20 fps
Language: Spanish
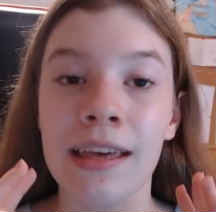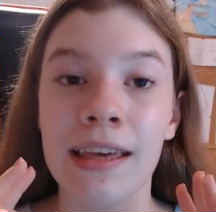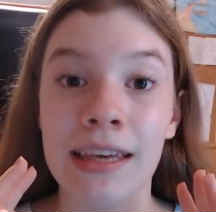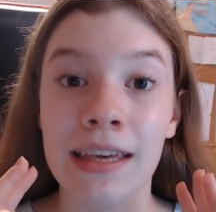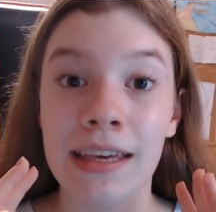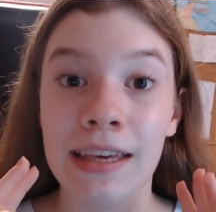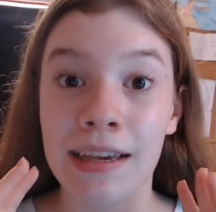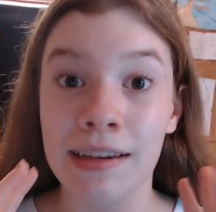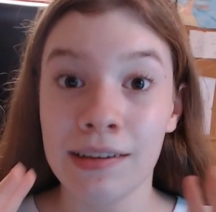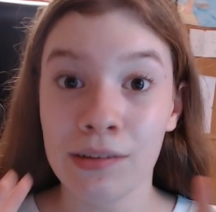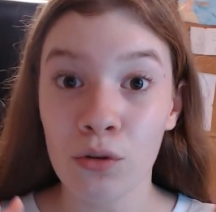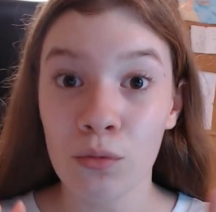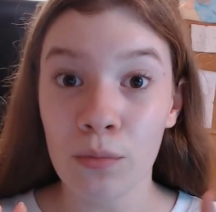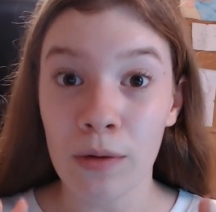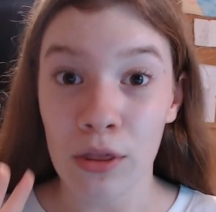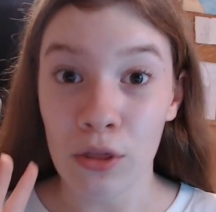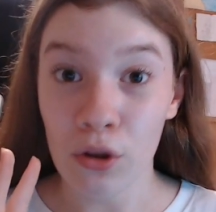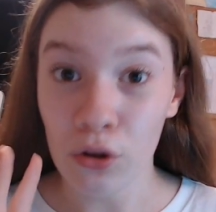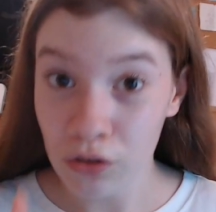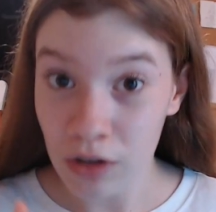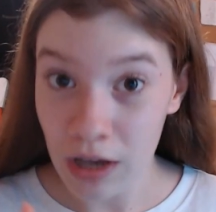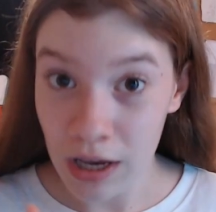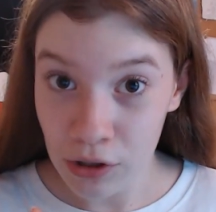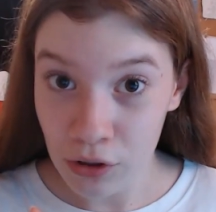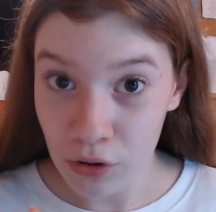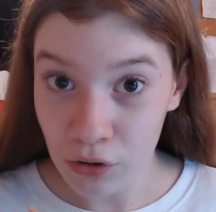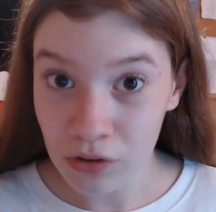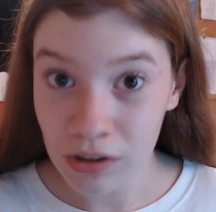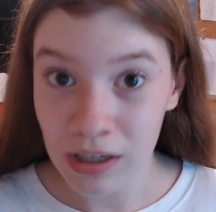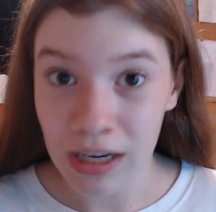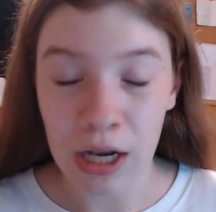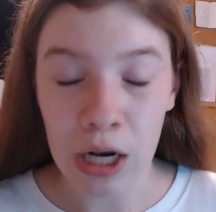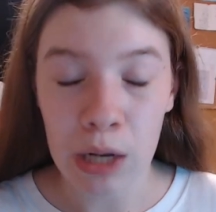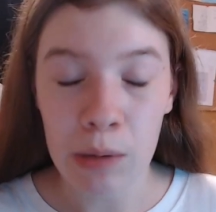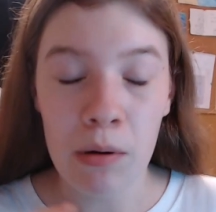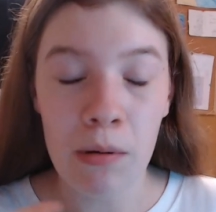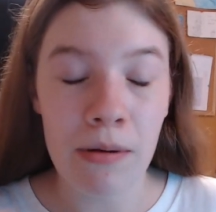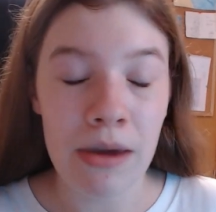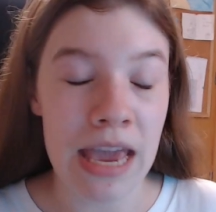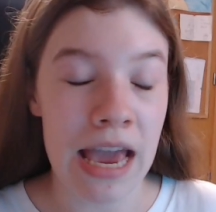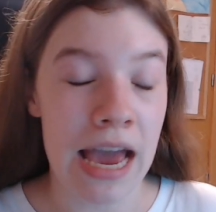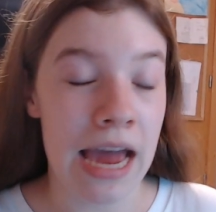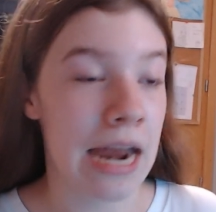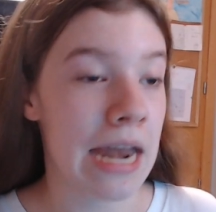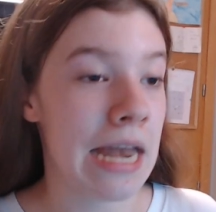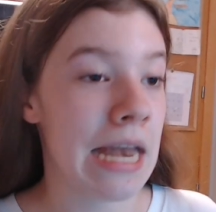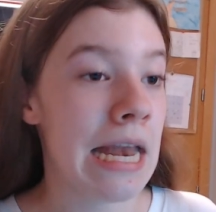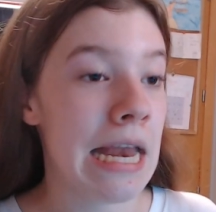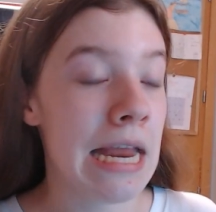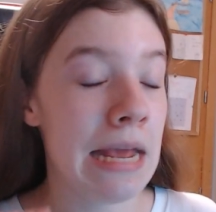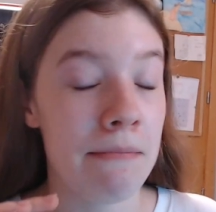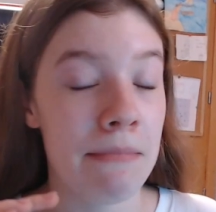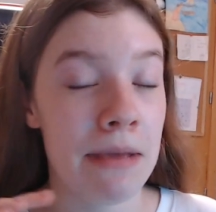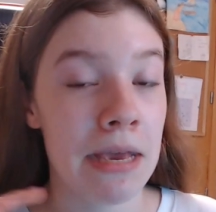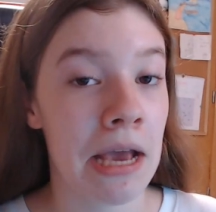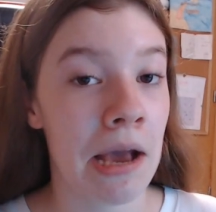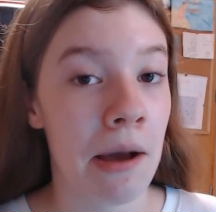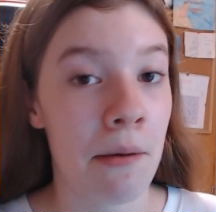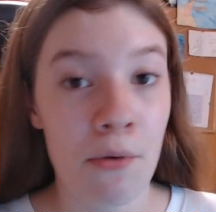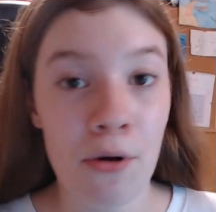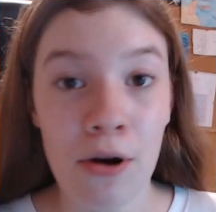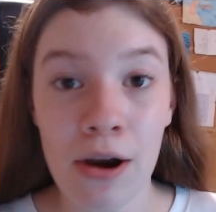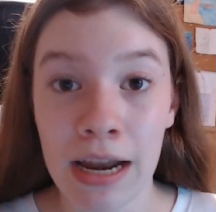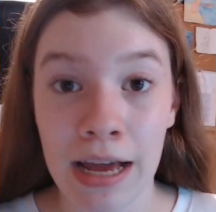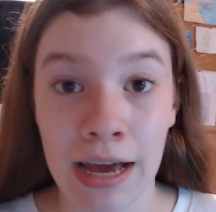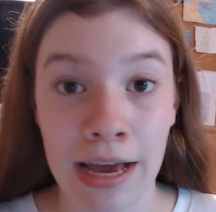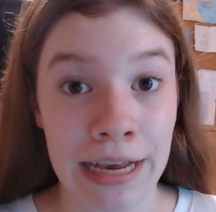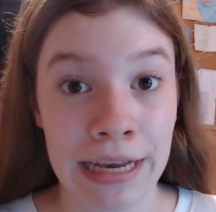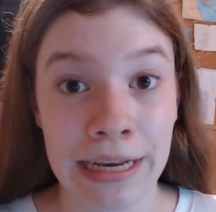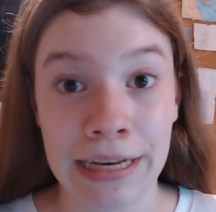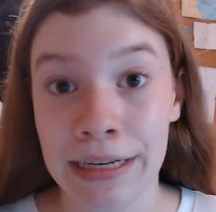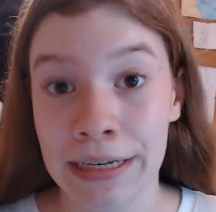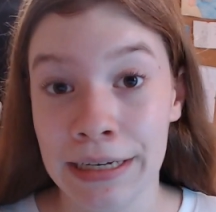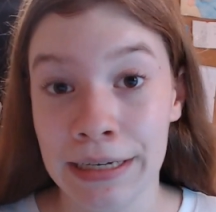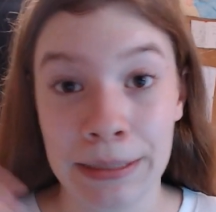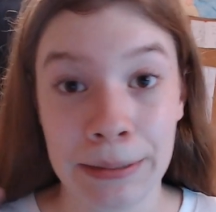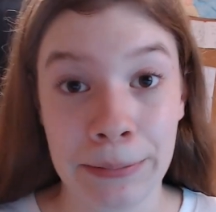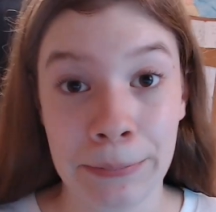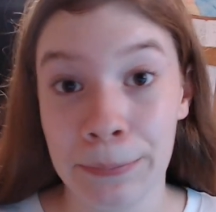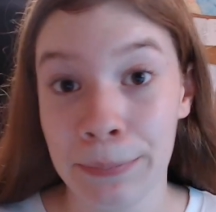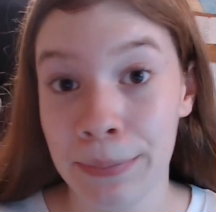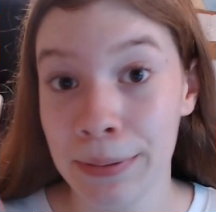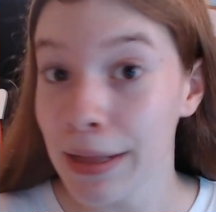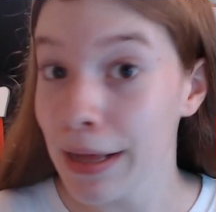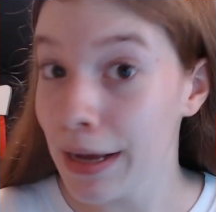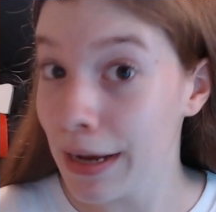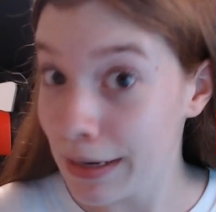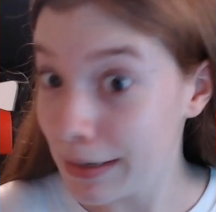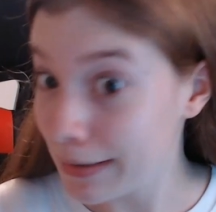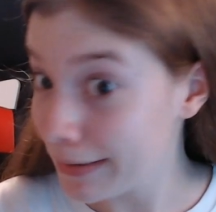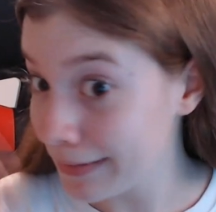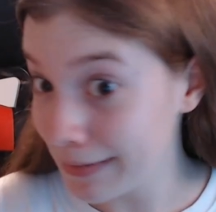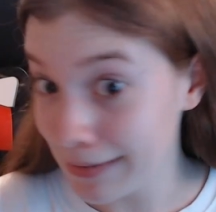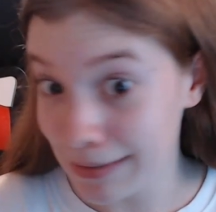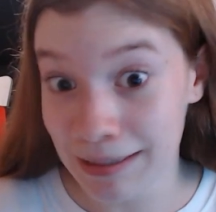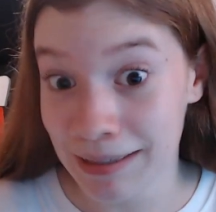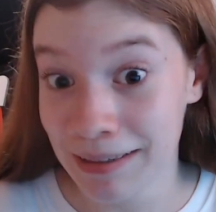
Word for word: y estuve dos años que no me veía ni mi abuela en bragas.